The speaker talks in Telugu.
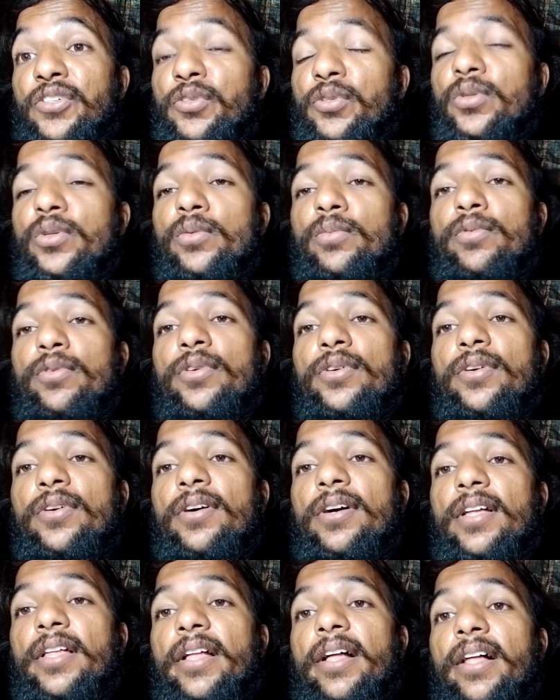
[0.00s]
యూట్యూబ్
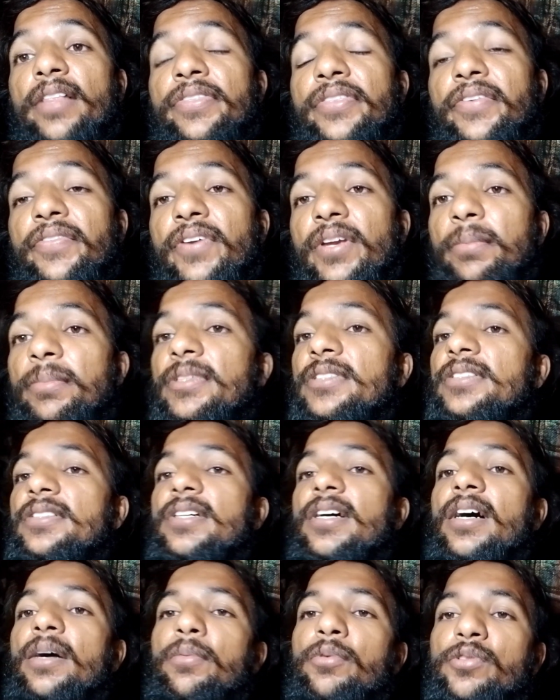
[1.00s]
అంత ఫేమస్
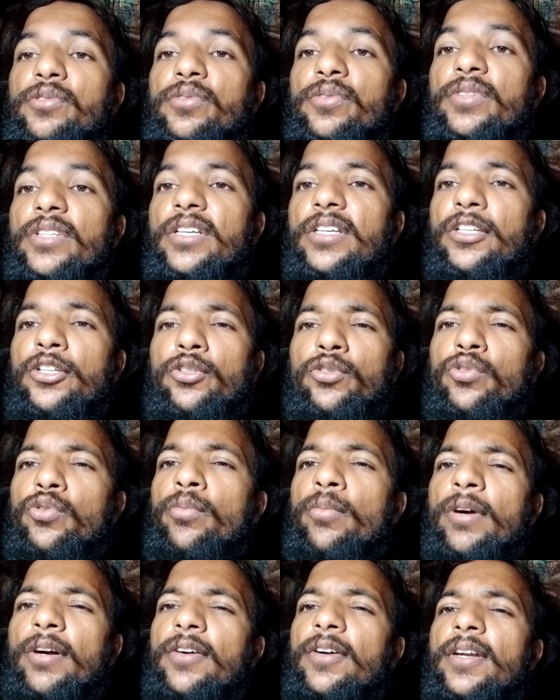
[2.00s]
కాబోతుంది
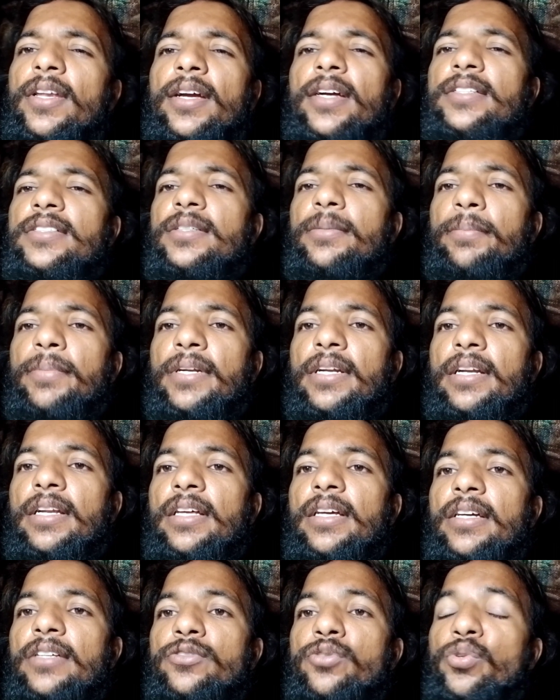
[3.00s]
యూట్యూబ్ ఒక్కటే అని
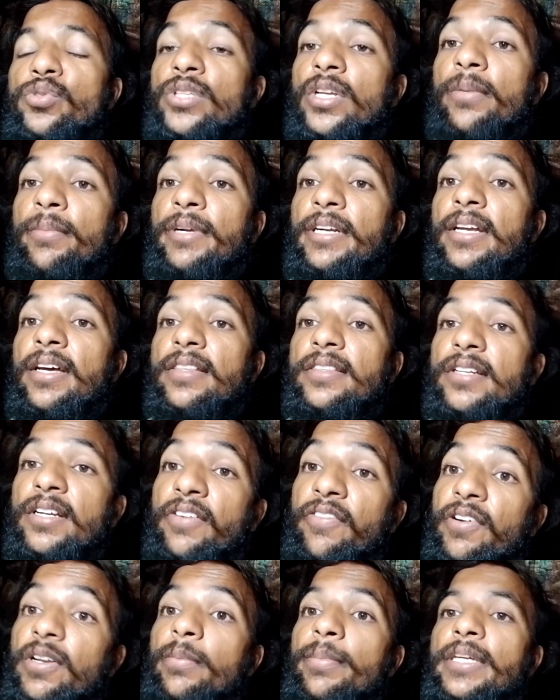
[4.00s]
చెప్పట్లే సోషల్ మీడియా అంత
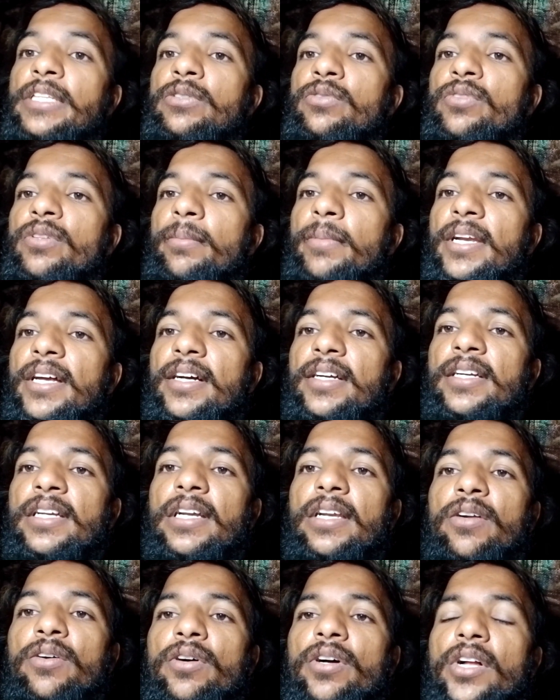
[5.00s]
డెవలప్ అవుతుంది మన
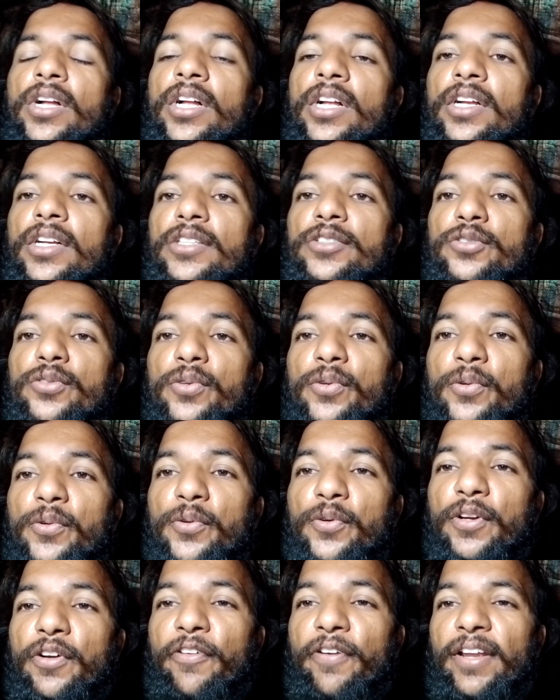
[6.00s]
కంట్రీలో సో
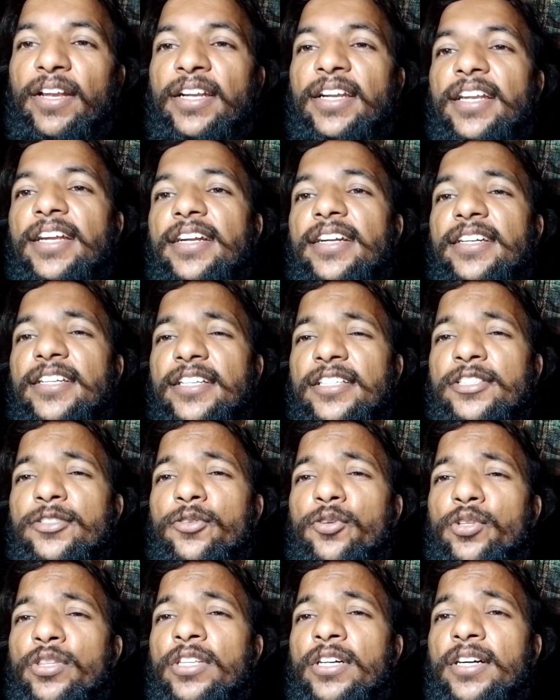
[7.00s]
ఎవరన్నా
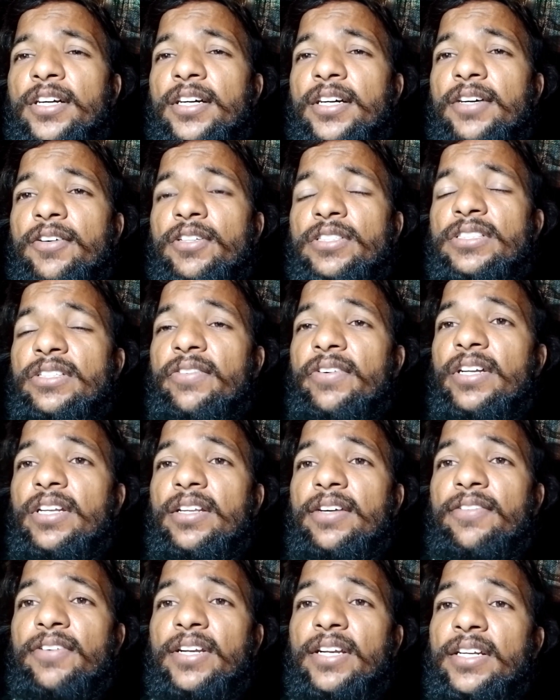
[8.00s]
ఇంట్రెస్ట్ కొత్తగా వచ్చే
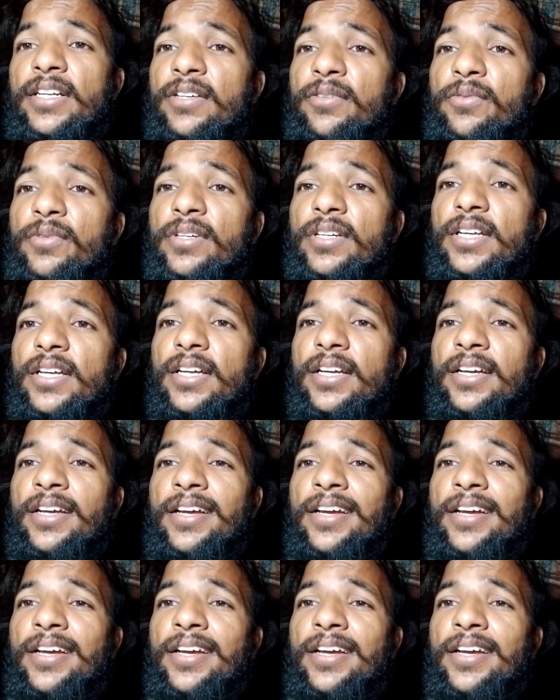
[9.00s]
వాళ్ళు ఎవరైనా ఉంటే